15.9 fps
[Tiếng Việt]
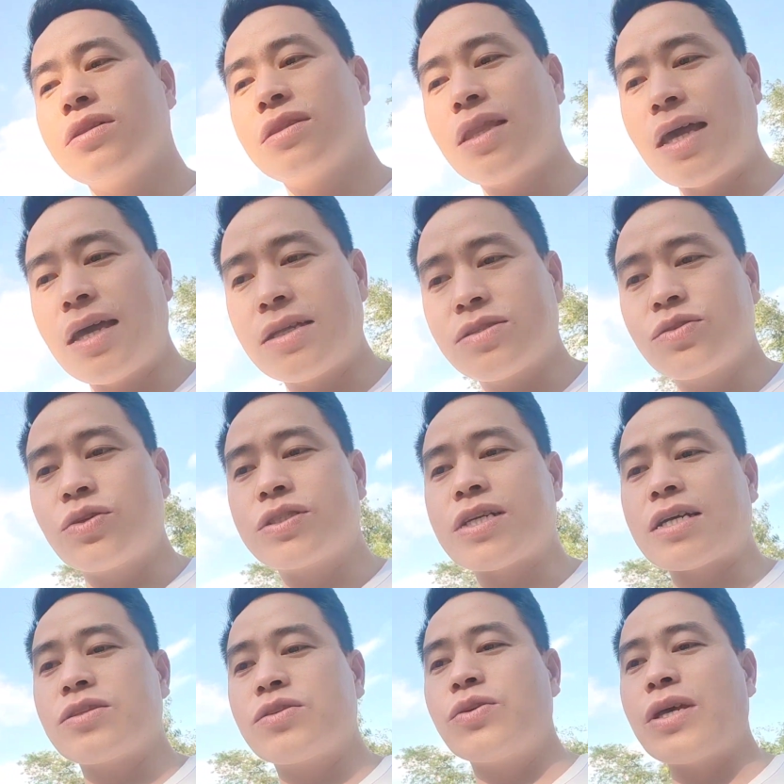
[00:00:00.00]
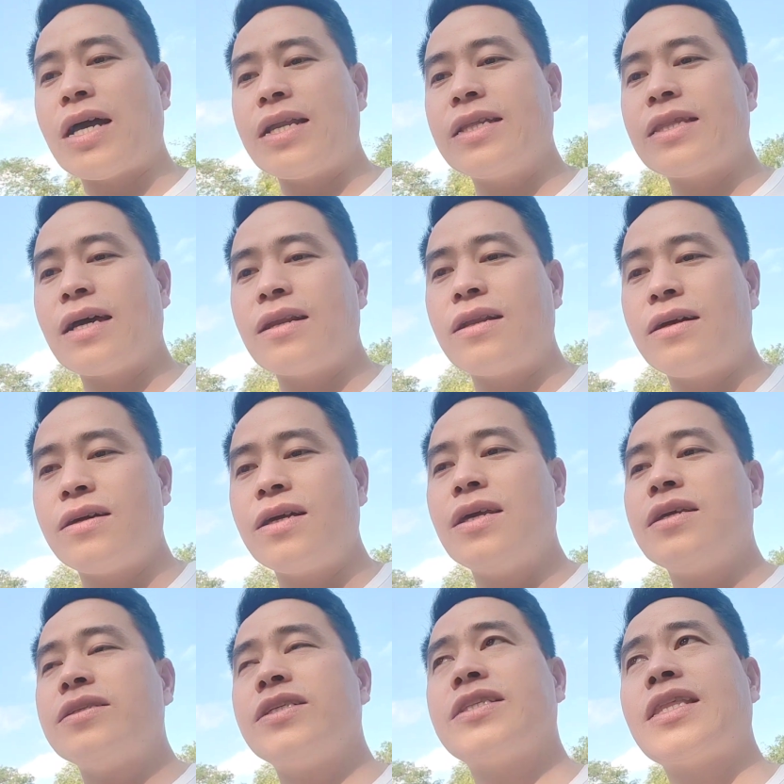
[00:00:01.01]
tê số trả số nhà liên đó lo
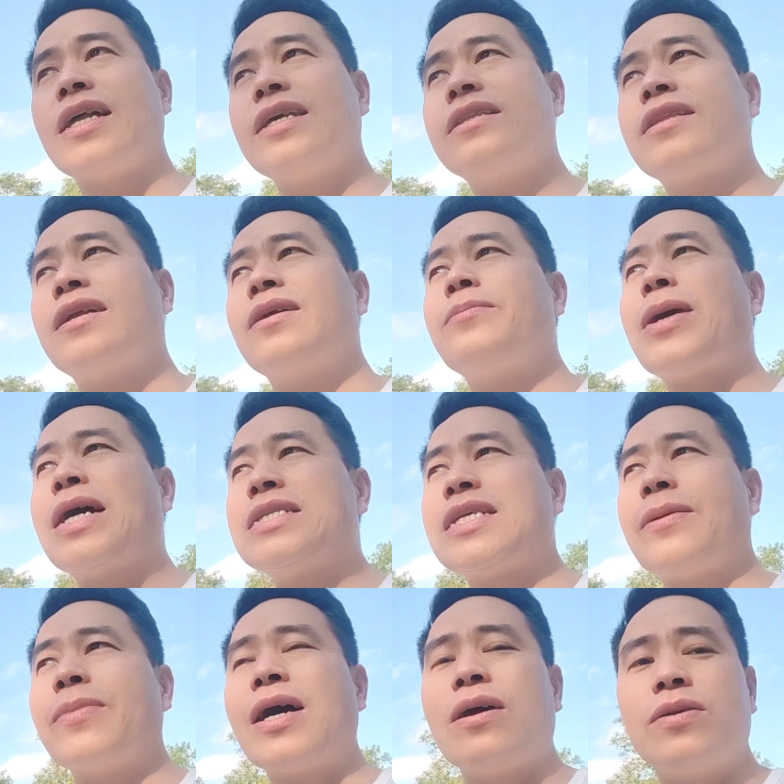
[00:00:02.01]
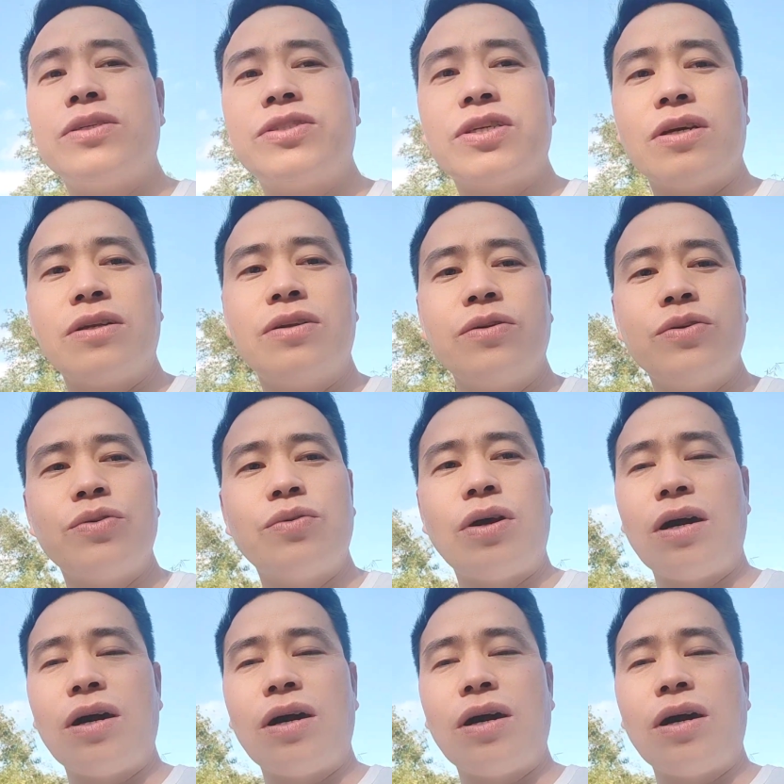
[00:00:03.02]
chỉ ta liên đó là ban giám khảo là chỉ nội nuôi